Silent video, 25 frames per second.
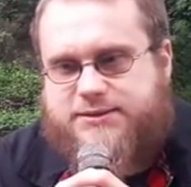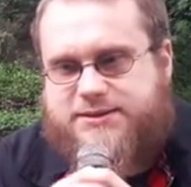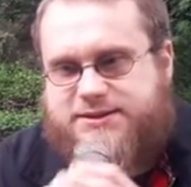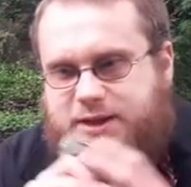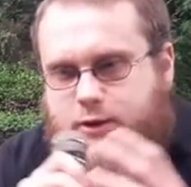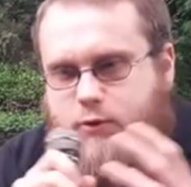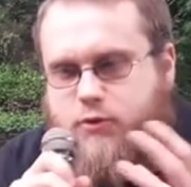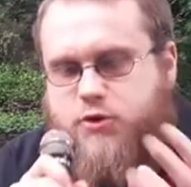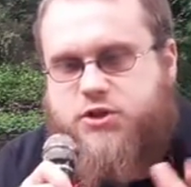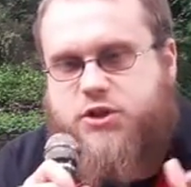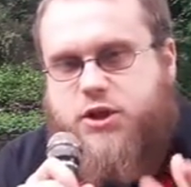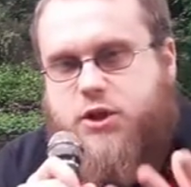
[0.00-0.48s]

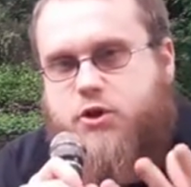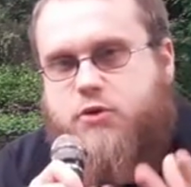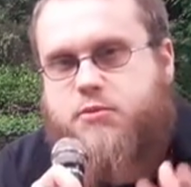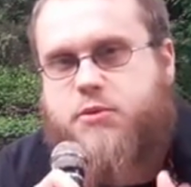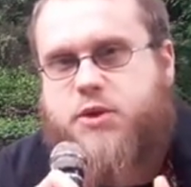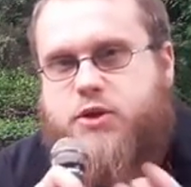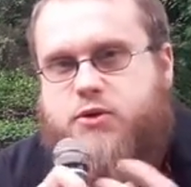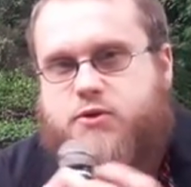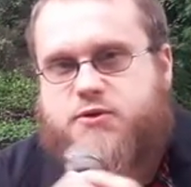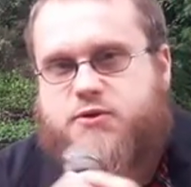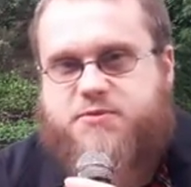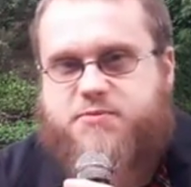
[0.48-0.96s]
Całość tego
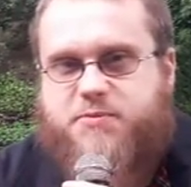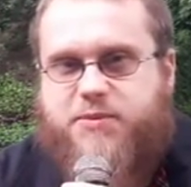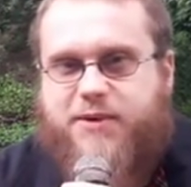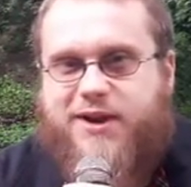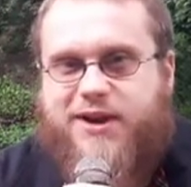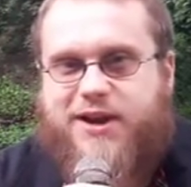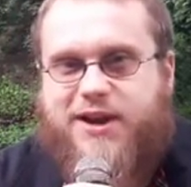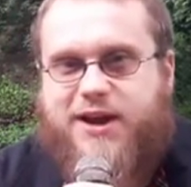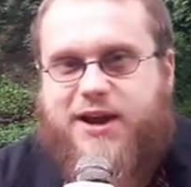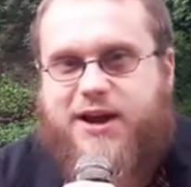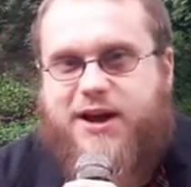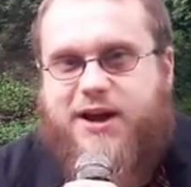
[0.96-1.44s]
mitu
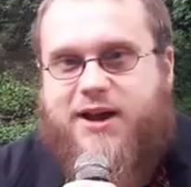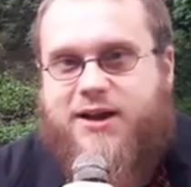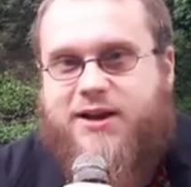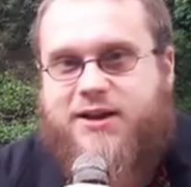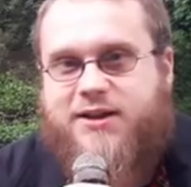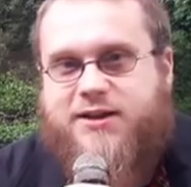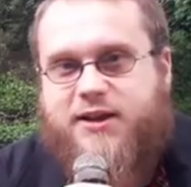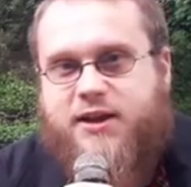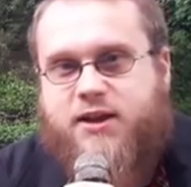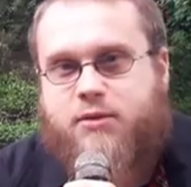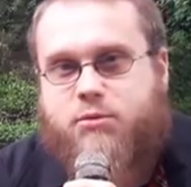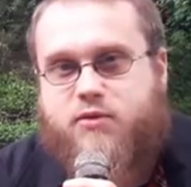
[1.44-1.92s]

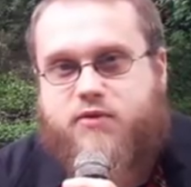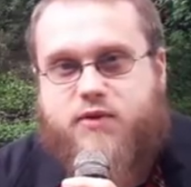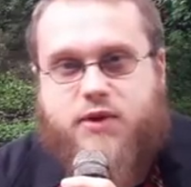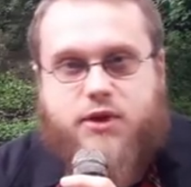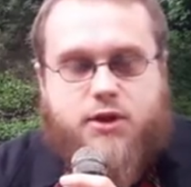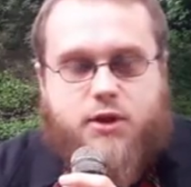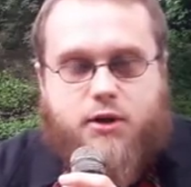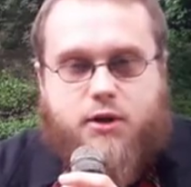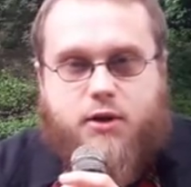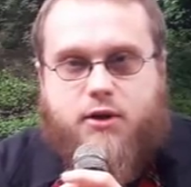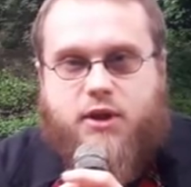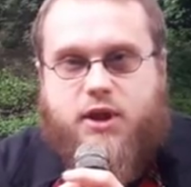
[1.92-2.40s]
spaja tak
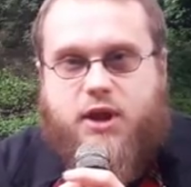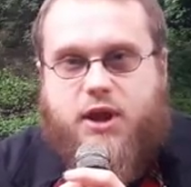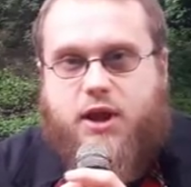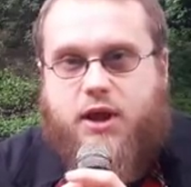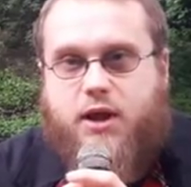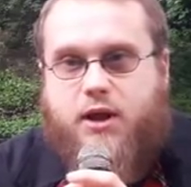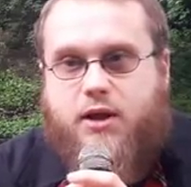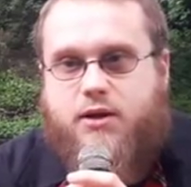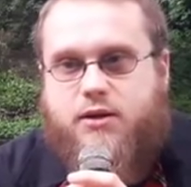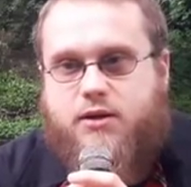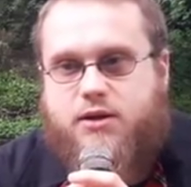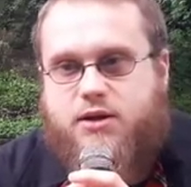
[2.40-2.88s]
naprawdę
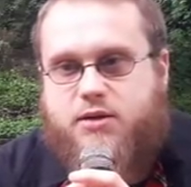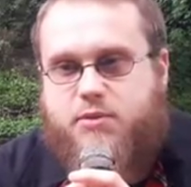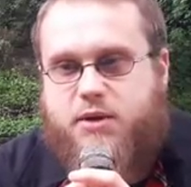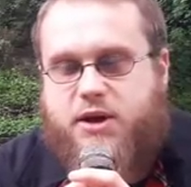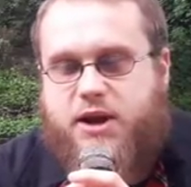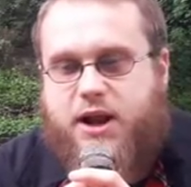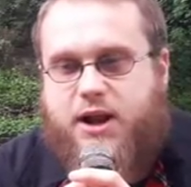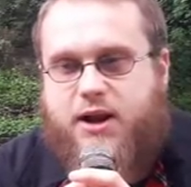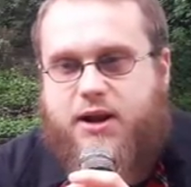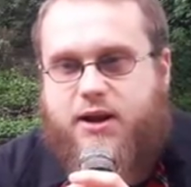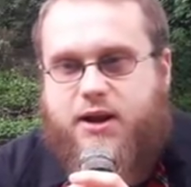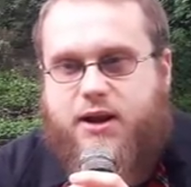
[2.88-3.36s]
ideologia
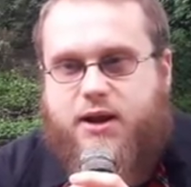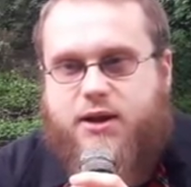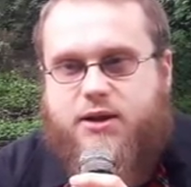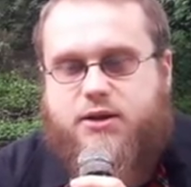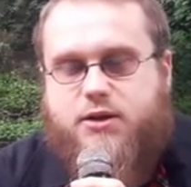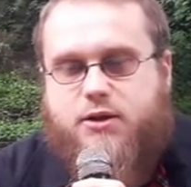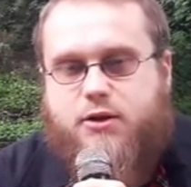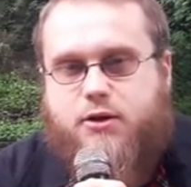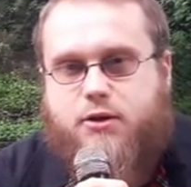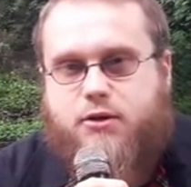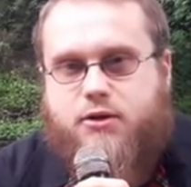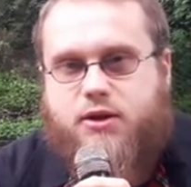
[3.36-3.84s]
liberalna,
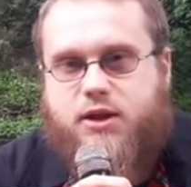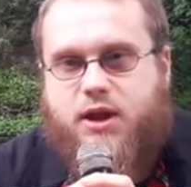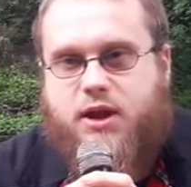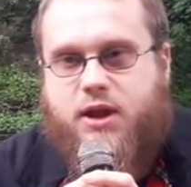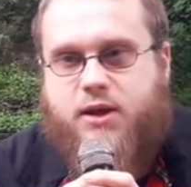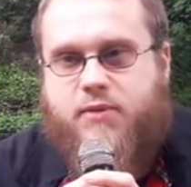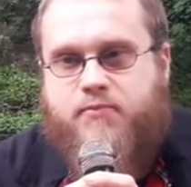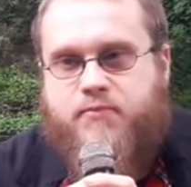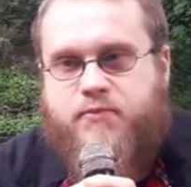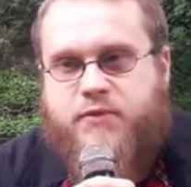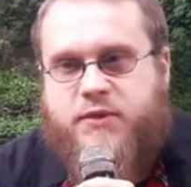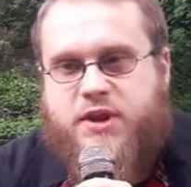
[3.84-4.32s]

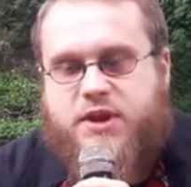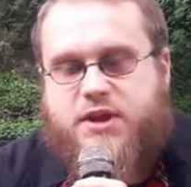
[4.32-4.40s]
ideologia